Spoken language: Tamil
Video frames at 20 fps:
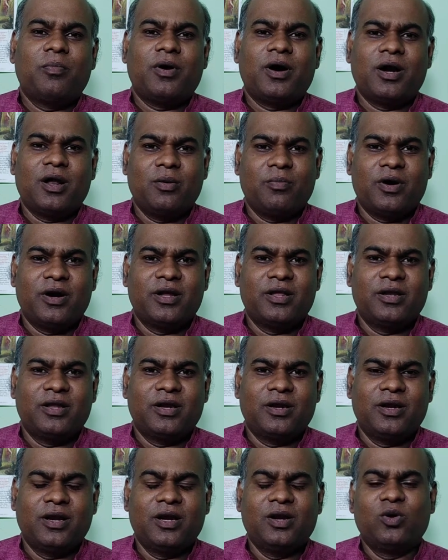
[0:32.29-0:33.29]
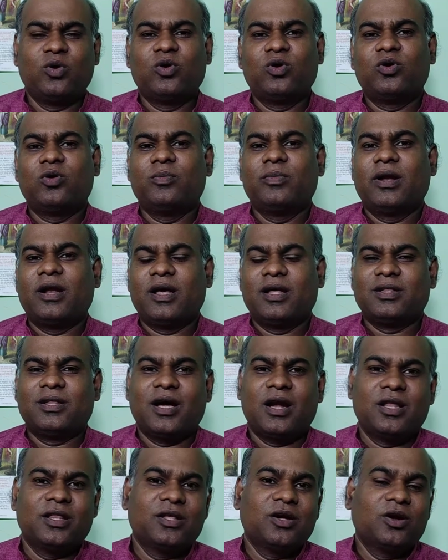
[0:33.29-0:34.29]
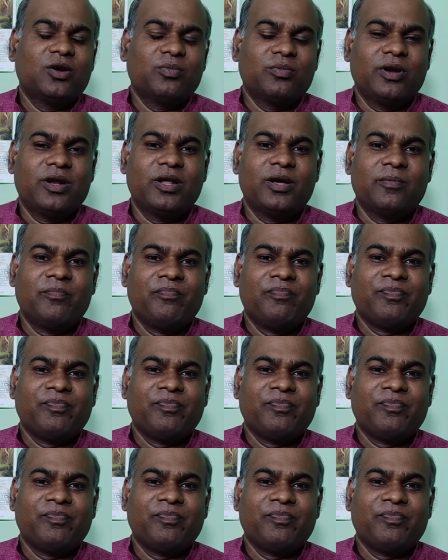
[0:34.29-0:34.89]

பாடல் பாடினீர்கள் எல்லோருக்கும் எல்லா தாளந்துகளும் இல்லை